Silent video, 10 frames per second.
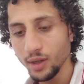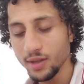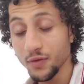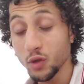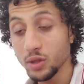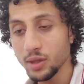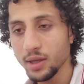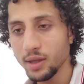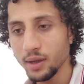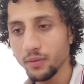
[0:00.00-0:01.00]
Es
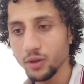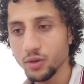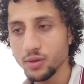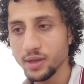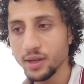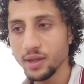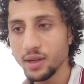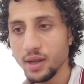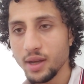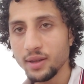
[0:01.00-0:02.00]
frustriert einfach zu sehen,
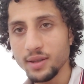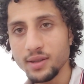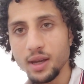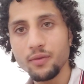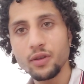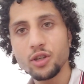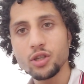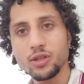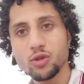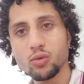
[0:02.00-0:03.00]
dass sie einfach
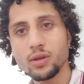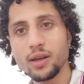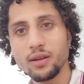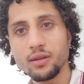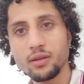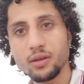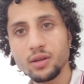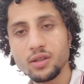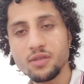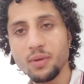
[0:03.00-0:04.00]
nicht dazulernen
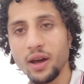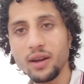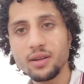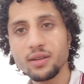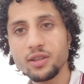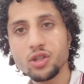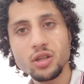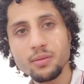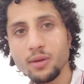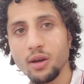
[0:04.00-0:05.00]
Sie behandeln dich
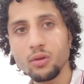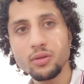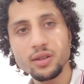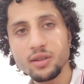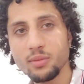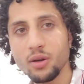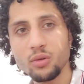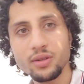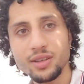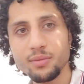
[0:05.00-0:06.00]
immer und immer
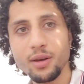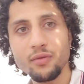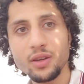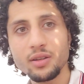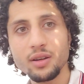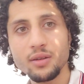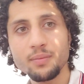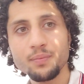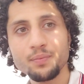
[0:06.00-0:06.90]
und immer wieder